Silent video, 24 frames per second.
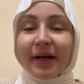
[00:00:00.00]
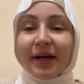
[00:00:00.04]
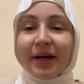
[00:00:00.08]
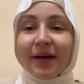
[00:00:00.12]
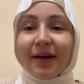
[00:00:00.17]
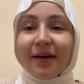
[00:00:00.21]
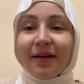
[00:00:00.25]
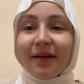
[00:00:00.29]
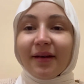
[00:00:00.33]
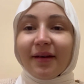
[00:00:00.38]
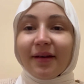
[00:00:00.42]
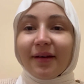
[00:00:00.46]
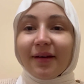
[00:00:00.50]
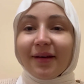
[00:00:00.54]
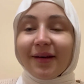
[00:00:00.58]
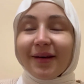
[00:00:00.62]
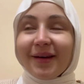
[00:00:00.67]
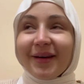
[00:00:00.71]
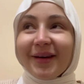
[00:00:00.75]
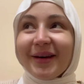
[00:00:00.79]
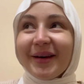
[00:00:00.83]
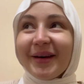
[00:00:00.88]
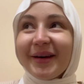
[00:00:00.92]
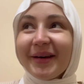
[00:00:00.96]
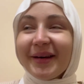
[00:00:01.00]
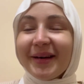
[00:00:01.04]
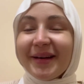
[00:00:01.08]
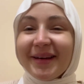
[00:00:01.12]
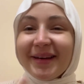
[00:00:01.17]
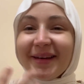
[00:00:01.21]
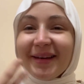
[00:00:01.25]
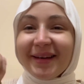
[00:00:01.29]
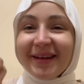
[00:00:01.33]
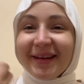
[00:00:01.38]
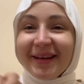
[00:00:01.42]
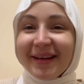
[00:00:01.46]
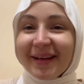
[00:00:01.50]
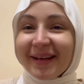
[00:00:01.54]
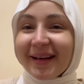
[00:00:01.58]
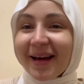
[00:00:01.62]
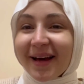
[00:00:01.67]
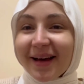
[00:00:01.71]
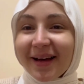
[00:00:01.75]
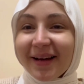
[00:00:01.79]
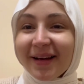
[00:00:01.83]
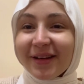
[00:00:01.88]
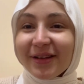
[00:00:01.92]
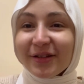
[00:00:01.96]
آه،
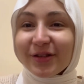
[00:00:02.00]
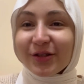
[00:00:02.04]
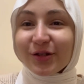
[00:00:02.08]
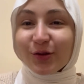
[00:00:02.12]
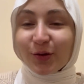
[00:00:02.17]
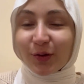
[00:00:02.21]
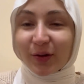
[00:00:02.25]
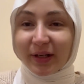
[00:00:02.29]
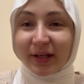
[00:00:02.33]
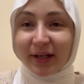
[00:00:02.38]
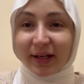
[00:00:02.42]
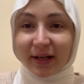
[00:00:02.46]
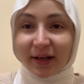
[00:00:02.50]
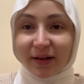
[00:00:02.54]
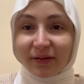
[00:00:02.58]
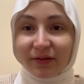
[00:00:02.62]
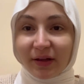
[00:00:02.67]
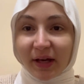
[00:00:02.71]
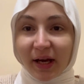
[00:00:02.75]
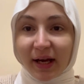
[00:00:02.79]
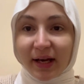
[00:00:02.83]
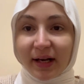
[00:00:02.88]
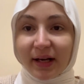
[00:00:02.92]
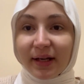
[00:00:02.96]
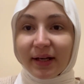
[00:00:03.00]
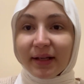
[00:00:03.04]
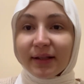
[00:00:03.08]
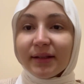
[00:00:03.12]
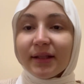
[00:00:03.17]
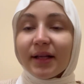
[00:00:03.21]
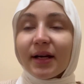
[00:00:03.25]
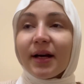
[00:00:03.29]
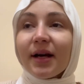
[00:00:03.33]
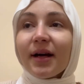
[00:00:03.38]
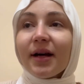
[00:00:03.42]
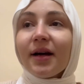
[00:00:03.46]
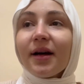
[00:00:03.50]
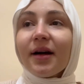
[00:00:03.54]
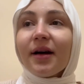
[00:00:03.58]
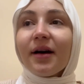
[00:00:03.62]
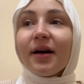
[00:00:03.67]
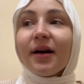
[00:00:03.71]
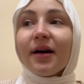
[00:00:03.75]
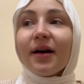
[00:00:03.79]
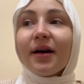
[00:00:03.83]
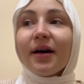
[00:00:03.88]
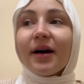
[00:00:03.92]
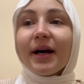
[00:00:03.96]
انا شغلي اللي انا فيه حاليا ده
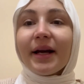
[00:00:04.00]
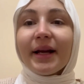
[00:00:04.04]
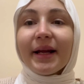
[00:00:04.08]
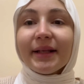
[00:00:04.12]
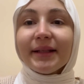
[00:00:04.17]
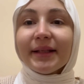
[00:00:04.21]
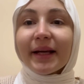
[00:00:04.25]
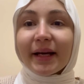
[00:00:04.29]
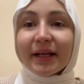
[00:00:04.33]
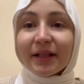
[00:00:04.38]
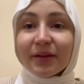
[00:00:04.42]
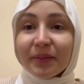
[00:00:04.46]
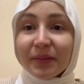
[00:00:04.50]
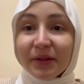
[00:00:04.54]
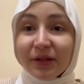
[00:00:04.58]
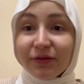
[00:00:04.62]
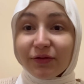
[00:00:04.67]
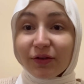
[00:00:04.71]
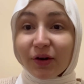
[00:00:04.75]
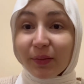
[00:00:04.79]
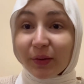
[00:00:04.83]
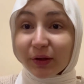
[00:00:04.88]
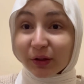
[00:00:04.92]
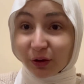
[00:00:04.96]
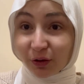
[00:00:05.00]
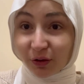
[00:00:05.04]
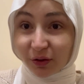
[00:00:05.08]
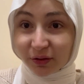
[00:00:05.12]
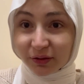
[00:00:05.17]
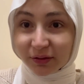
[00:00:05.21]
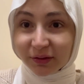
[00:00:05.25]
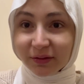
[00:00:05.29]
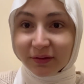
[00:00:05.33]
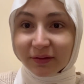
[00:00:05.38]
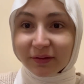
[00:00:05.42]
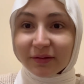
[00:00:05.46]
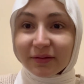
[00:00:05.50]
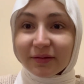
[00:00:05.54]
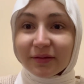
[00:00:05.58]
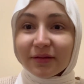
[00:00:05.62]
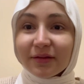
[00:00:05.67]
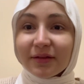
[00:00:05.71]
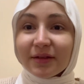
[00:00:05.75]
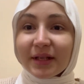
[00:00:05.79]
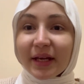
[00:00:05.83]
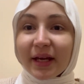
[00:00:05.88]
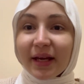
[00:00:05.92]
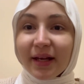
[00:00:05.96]
انا دعيت بيه في رمضان
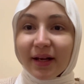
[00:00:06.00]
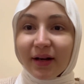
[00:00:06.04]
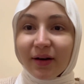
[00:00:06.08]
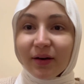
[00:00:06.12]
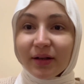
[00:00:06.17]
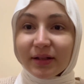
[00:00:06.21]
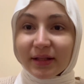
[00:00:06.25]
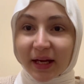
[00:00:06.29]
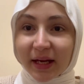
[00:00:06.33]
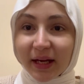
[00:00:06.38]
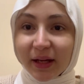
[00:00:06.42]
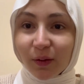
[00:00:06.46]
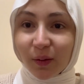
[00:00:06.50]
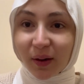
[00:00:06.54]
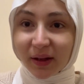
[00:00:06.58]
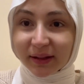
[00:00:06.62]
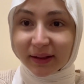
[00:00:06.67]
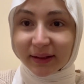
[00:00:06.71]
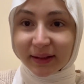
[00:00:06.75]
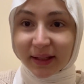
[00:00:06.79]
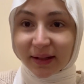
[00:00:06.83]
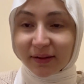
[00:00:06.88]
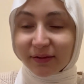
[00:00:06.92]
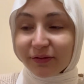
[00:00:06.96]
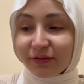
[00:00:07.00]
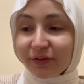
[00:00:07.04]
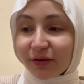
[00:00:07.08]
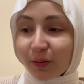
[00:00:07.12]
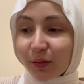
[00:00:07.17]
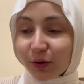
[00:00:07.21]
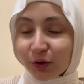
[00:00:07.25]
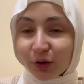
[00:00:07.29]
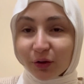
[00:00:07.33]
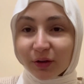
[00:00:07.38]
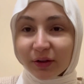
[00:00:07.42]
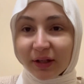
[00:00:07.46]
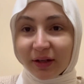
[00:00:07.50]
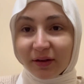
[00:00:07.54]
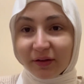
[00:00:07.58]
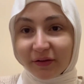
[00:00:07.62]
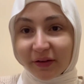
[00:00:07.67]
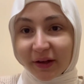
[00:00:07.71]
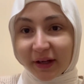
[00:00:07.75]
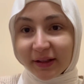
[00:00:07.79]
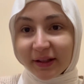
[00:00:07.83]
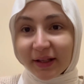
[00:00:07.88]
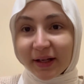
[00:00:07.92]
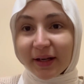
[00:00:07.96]
زي زي الوقت ده في رمضان اللي
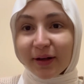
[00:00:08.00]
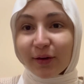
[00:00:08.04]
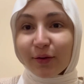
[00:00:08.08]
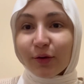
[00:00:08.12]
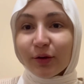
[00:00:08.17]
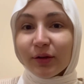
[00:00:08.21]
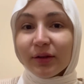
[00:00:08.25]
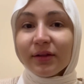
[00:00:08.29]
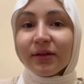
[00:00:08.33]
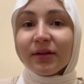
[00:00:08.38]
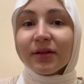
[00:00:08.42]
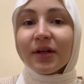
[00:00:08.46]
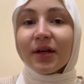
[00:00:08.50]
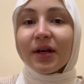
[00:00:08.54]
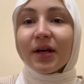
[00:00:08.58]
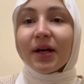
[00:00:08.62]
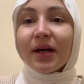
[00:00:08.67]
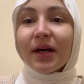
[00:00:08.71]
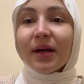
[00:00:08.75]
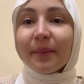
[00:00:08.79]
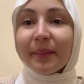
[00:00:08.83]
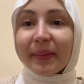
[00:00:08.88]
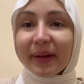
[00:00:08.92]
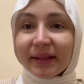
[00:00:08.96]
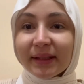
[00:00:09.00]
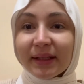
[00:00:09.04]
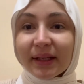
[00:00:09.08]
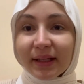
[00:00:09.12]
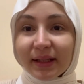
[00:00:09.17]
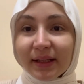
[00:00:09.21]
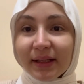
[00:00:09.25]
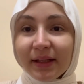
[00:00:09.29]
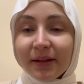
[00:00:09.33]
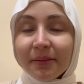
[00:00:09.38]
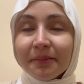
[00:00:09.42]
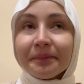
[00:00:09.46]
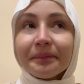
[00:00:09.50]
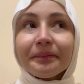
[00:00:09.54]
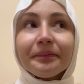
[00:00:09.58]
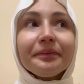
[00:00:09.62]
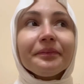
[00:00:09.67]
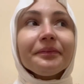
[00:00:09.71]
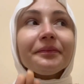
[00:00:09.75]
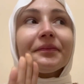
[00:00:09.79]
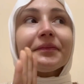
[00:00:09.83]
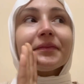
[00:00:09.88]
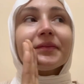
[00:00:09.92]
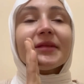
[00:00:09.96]
فات انا كنت بدعي
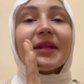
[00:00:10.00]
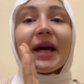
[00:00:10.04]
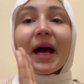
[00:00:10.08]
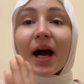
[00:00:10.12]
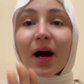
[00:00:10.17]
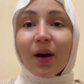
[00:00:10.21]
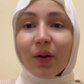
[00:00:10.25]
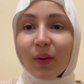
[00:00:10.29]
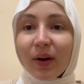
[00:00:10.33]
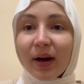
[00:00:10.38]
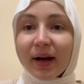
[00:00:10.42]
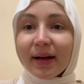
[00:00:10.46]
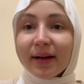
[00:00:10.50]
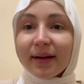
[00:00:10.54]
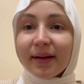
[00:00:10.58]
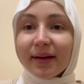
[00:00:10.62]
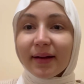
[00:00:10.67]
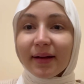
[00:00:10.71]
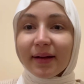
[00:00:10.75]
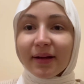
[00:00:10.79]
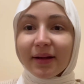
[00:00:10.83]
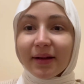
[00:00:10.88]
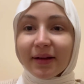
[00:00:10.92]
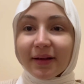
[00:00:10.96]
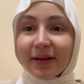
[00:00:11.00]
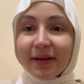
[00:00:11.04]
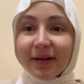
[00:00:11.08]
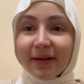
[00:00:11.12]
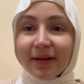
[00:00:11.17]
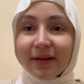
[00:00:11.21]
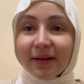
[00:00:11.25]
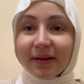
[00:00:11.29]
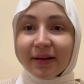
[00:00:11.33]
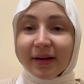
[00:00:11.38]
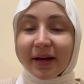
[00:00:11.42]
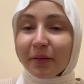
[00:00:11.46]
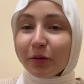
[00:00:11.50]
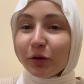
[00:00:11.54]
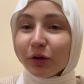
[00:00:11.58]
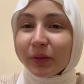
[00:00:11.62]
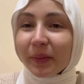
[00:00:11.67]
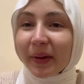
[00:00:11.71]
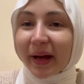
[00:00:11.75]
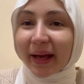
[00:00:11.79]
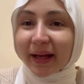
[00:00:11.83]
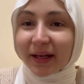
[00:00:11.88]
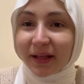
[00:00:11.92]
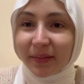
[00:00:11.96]
دعوه آه، هي ممكن
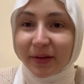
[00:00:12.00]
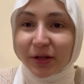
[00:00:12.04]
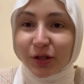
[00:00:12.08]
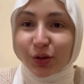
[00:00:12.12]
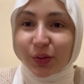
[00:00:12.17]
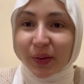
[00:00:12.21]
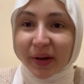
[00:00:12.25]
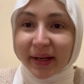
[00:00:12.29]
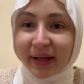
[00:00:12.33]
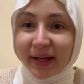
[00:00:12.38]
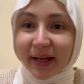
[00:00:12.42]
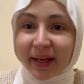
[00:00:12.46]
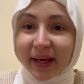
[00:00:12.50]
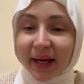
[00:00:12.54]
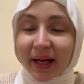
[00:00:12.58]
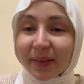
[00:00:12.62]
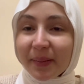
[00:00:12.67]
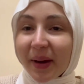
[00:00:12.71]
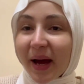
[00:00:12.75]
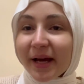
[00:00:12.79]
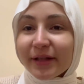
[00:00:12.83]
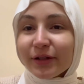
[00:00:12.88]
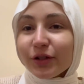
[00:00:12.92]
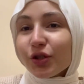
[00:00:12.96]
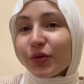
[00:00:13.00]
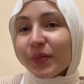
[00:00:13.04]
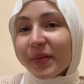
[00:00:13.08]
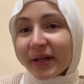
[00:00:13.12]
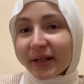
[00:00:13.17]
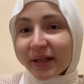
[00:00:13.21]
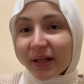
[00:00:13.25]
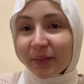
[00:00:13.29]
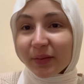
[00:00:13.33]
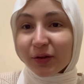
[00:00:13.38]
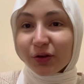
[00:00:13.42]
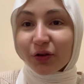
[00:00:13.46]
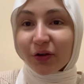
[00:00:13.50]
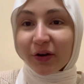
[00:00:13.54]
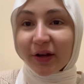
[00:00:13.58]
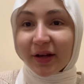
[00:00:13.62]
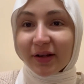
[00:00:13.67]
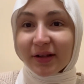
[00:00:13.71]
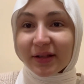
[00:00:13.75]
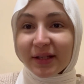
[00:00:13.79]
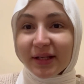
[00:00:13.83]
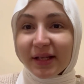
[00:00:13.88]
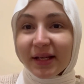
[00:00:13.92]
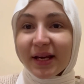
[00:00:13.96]
تبقى غريبه شويه يعني محدش بيدعي بالطريقه
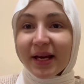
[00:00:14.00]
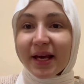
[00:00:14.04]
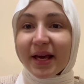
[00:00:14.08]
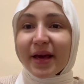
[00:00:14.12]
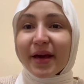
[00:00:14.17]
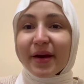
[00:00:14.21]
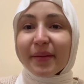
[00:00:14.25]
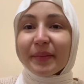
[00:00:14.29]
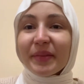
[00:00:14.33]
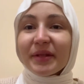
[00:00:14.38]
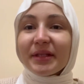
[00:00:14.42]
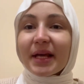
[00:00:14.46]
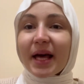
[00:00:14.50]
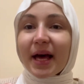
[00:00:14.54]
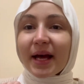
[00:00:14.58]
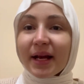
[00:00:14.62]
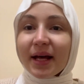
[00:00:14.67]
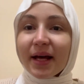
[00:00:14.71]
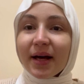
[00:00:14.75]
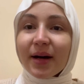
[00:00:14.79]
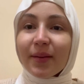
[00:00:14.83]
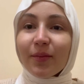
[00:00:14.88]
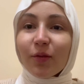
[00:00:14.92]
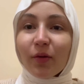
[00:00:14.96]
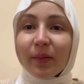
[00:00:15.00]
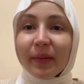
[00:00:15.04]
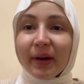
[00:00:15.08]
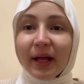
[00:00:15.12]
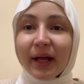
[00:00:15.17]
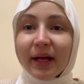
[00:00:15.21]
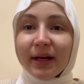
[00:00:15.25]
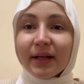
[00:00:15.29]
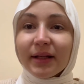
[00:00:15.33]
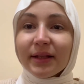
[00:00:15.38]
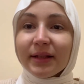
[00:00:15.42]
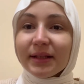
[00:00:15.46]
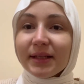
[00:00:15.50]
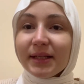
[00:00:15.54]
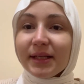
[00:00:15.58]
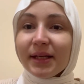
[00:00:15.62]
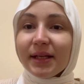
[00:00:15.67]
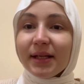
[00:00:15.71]
دي بس انا مؤمنه ان انت